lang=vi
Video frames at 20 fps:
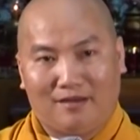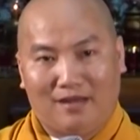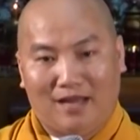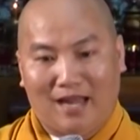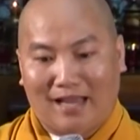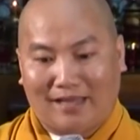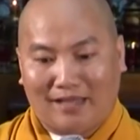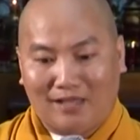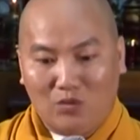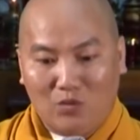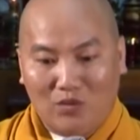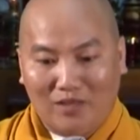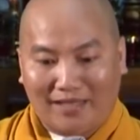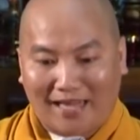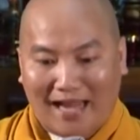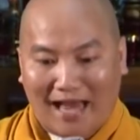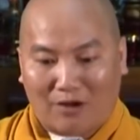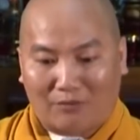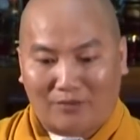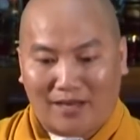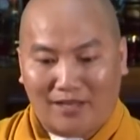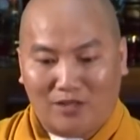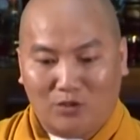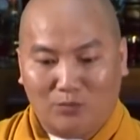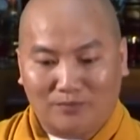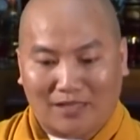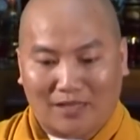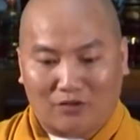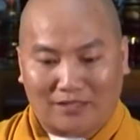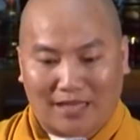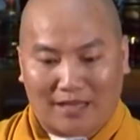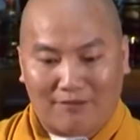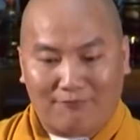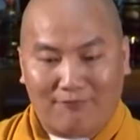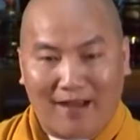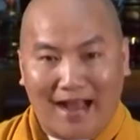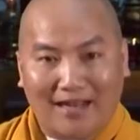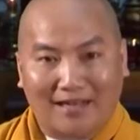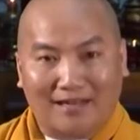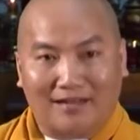Là cái duyên nào để chúng ta có thể
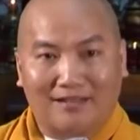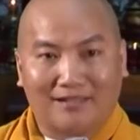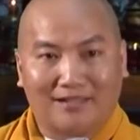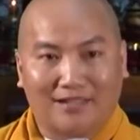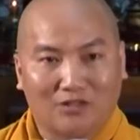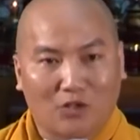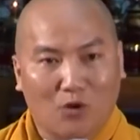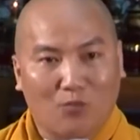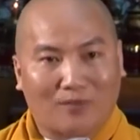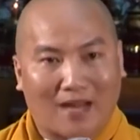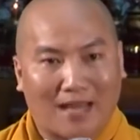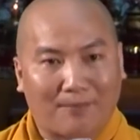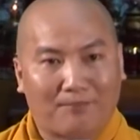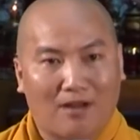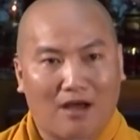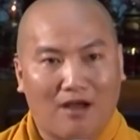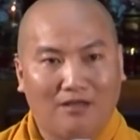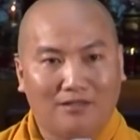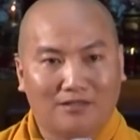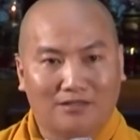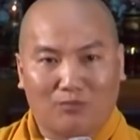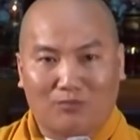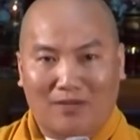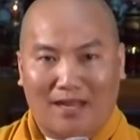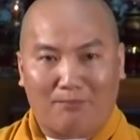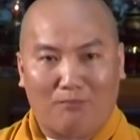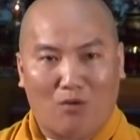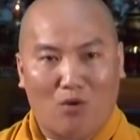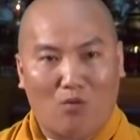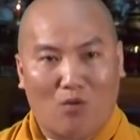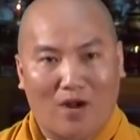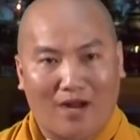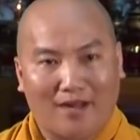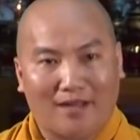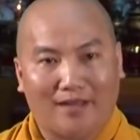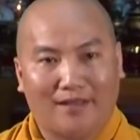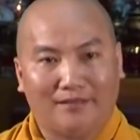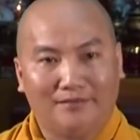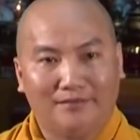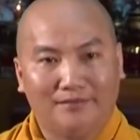phát khởi cái tốt đẹp đó trong các mối quan
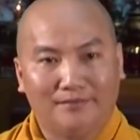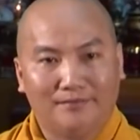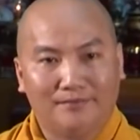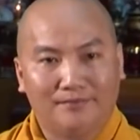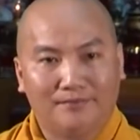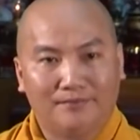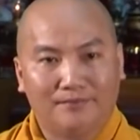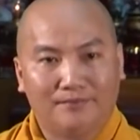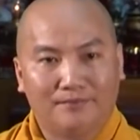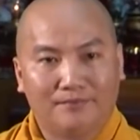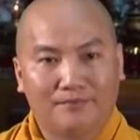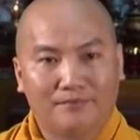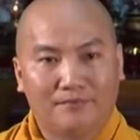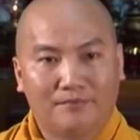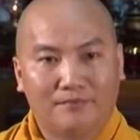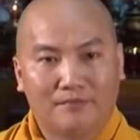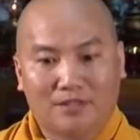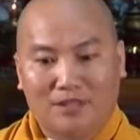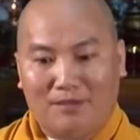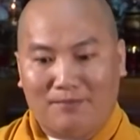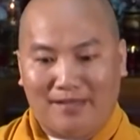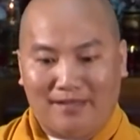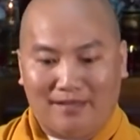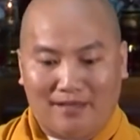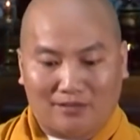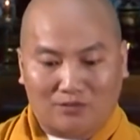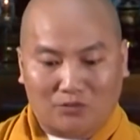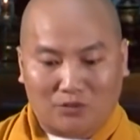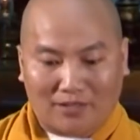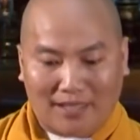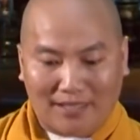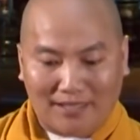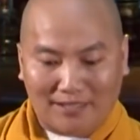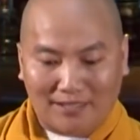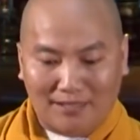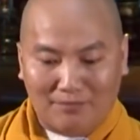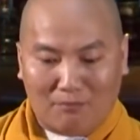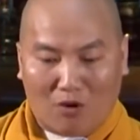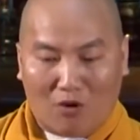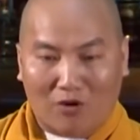hệ? Chứ bây giờ tôi thấy
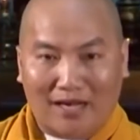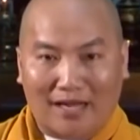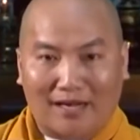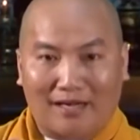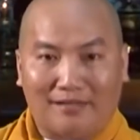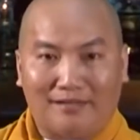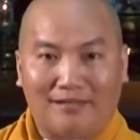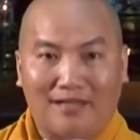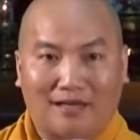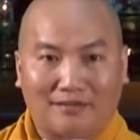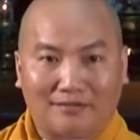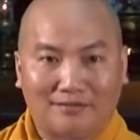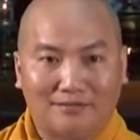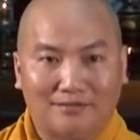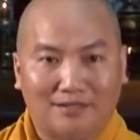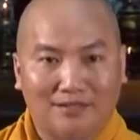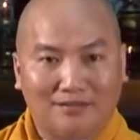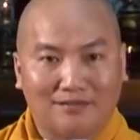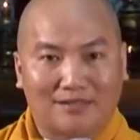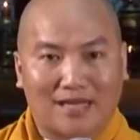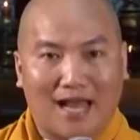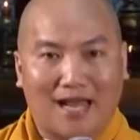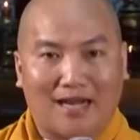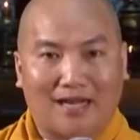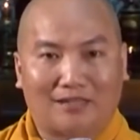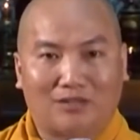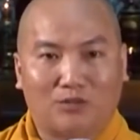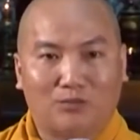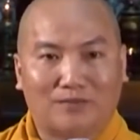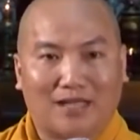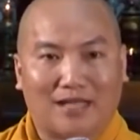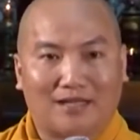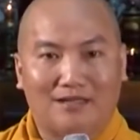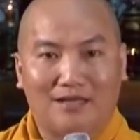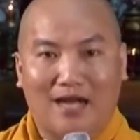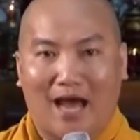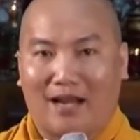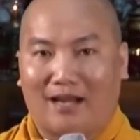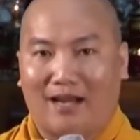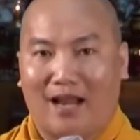cứ mỗi là giận tức ra là chúng ta
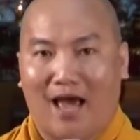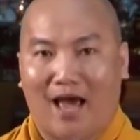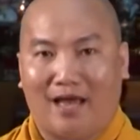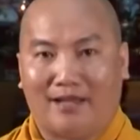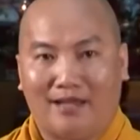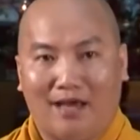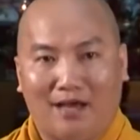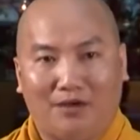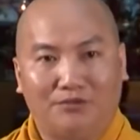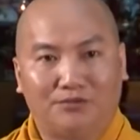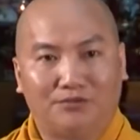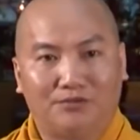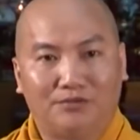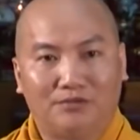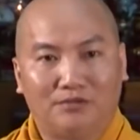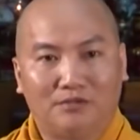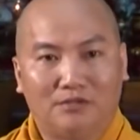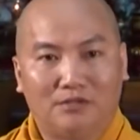cứ hành hạ nhau.